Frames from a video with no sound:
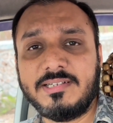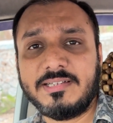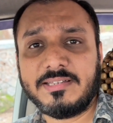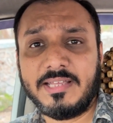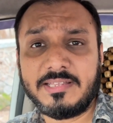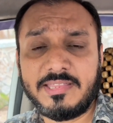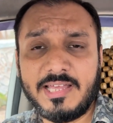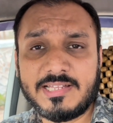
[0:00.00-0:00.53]

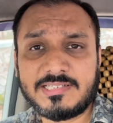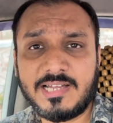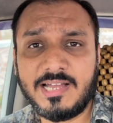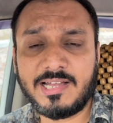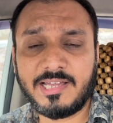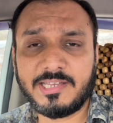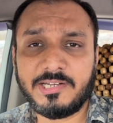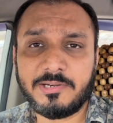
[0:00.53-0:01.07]
देखते आज कहाँ
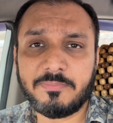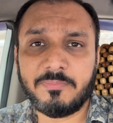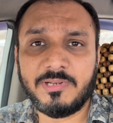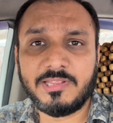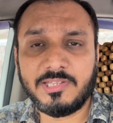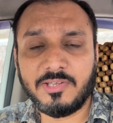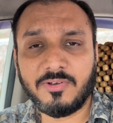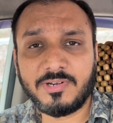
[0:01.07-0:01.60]
कहाँ की ट्रिप
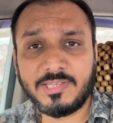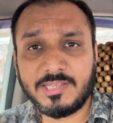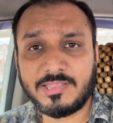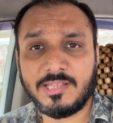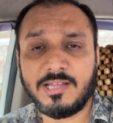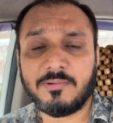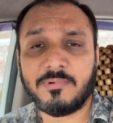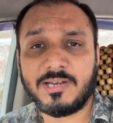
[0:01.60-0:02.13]
मिलती है और
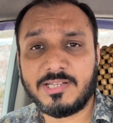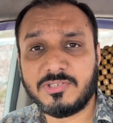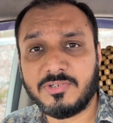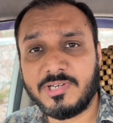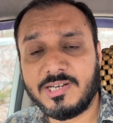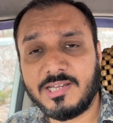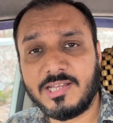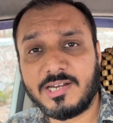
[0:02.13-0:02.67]
कितना हमारा जो
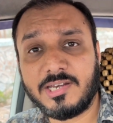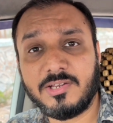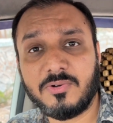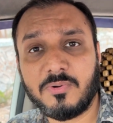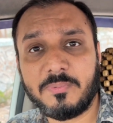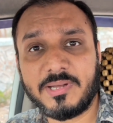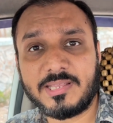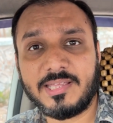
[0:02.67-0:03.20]
है ना अर्निंग
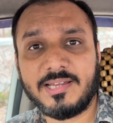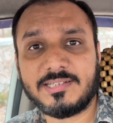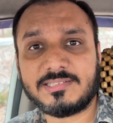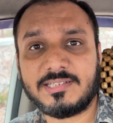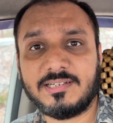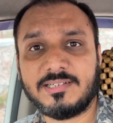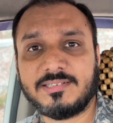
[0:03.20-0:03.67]
हो पाता है आज का